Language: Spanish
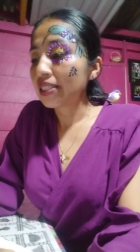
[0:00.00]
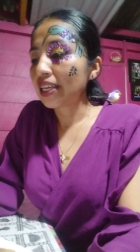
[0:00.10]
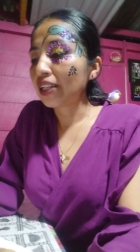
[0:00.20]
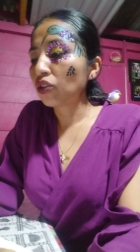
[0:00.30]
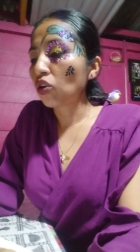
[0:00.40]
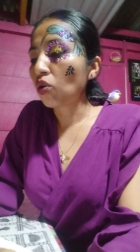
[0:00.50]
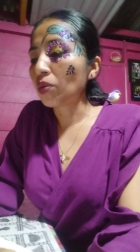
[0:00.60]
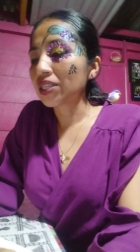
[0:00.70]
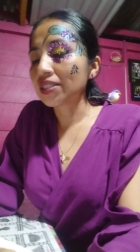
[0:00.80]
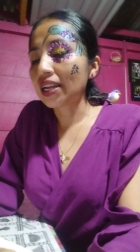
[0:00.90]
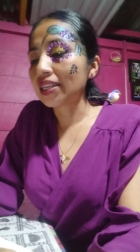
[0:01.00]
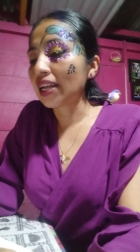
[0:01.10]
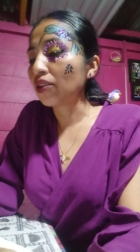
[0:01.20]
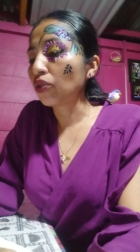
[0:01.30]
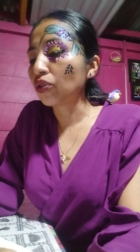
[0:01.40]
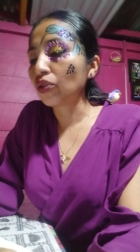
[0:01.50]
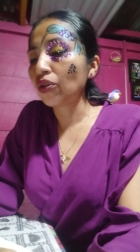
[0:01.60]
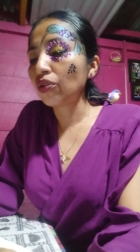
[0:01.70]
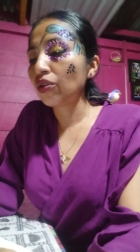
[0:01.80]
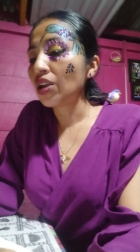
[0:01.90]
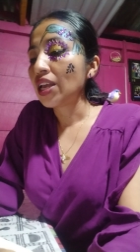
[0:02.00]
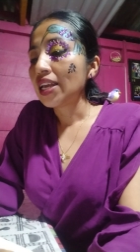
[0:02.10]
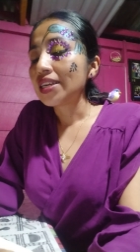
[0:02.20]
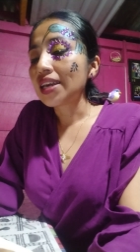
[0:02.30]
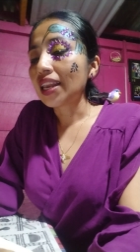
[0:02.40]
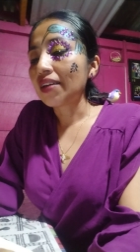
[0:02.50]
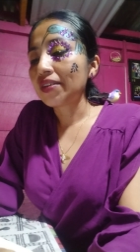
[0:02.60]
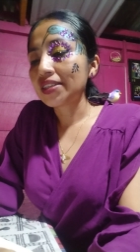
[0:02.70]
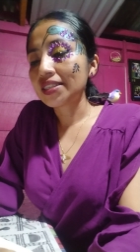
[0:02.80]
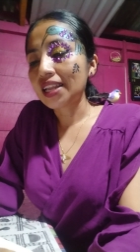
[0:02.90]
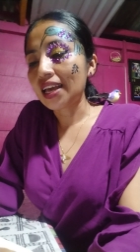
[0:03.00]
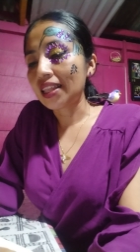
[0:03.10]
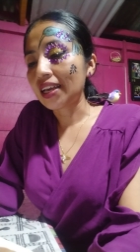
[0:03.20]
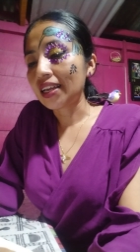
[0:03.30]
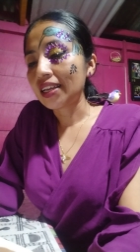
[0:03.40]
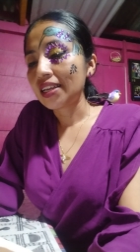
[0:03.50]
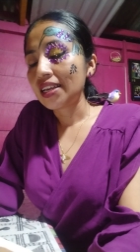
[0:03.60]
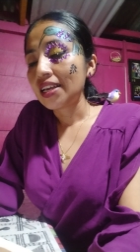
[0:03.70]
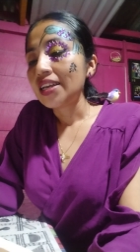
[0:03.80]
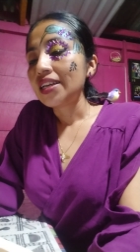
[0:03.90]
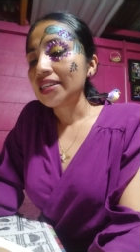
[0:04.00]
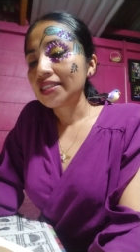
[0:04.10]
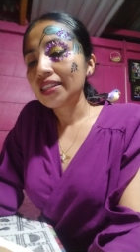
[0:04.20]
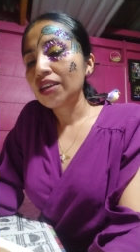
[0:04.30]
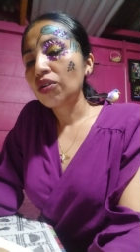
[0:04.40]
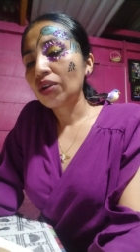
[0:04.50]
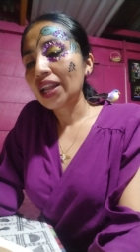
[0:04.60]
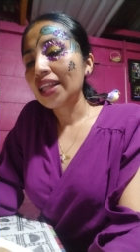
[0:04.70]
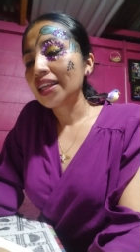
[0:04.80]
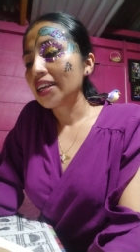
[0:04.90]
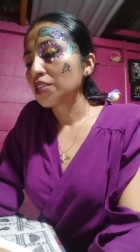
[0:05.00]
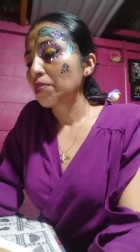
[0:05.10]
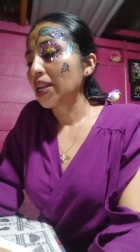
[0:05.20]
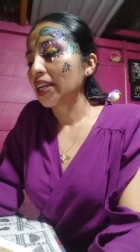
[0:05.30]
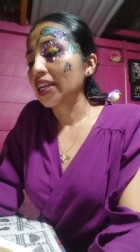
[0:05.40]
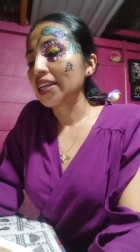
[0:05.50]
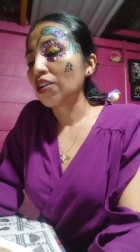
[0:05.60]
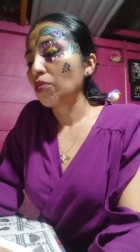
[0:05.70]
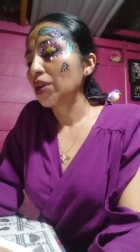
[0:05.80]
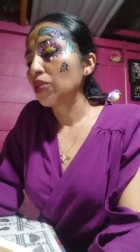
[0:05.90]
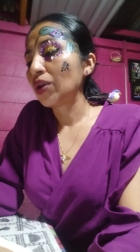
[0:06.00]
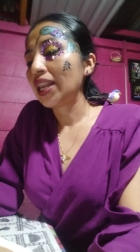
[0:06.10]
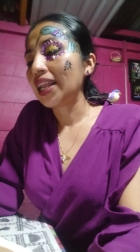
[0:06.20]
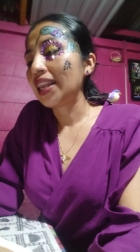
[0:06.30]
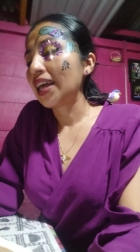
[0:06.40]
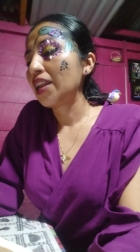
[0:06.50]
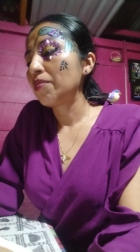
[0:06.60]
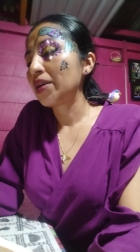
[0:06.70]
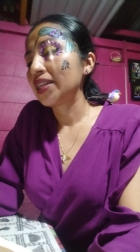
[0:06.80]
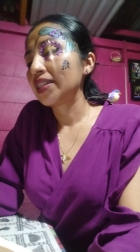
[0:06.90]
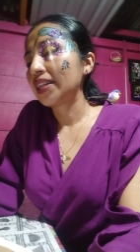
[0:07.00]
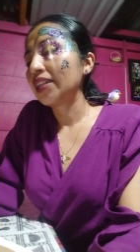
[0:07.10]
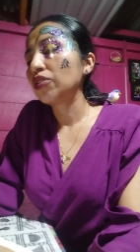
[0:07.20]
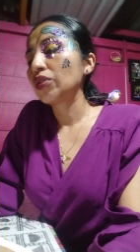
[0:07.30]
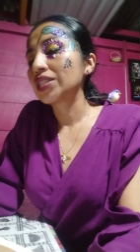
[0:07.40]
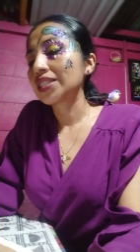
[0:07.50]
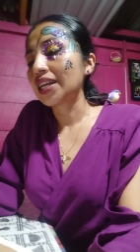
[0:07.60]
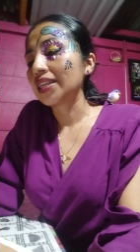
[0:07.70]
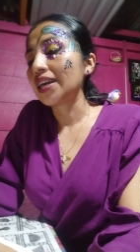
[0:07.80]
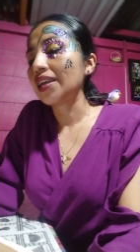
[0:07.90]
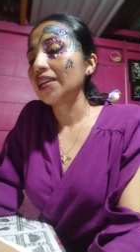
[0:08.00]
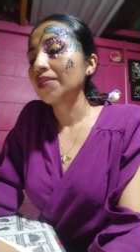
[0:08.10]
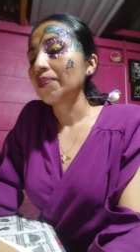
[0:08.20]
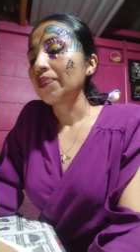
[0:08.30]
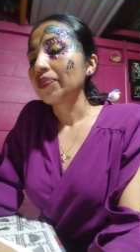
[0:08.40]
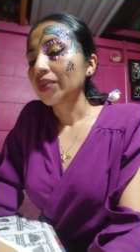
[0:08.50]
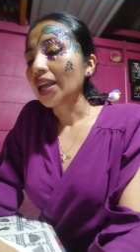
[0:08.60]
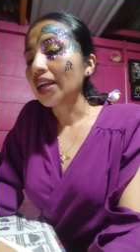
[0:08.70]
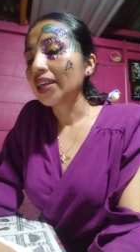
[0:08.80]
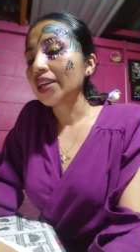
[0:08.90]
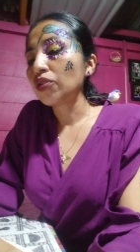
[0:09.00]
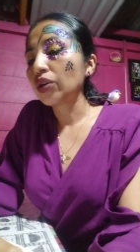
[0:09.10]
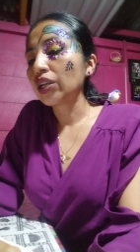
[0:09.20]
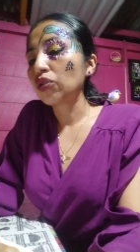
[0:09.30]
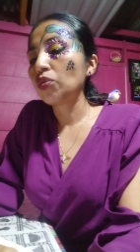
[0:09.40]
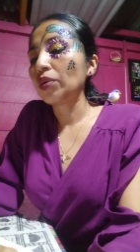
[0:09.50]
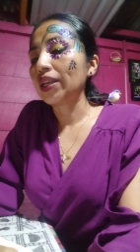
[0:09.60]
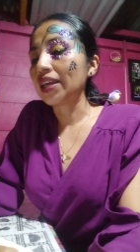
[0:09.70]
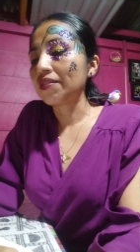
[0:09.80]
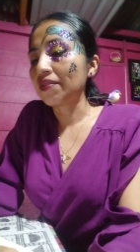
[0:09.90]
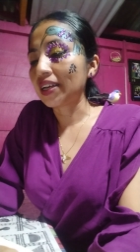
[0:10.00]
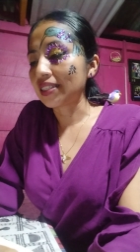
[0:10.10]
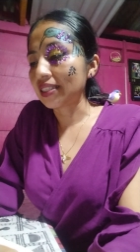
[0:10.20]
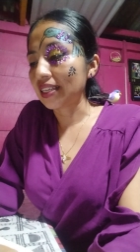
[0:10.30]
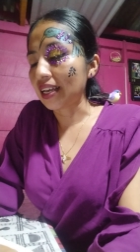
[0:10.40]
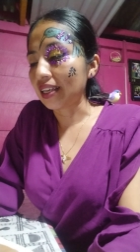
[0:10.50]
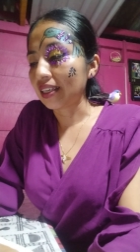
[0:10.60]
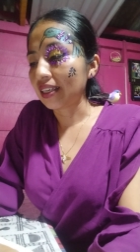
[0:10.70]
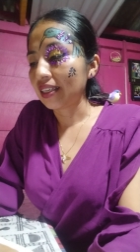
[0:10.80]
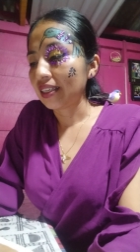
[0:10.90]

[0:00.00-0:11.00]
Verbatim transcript: Me siento como extrañando todo y a la vez nada. Y si digo nada es para que ya no me duela el alma de tanto extrañar aquello que tuve en la infancia.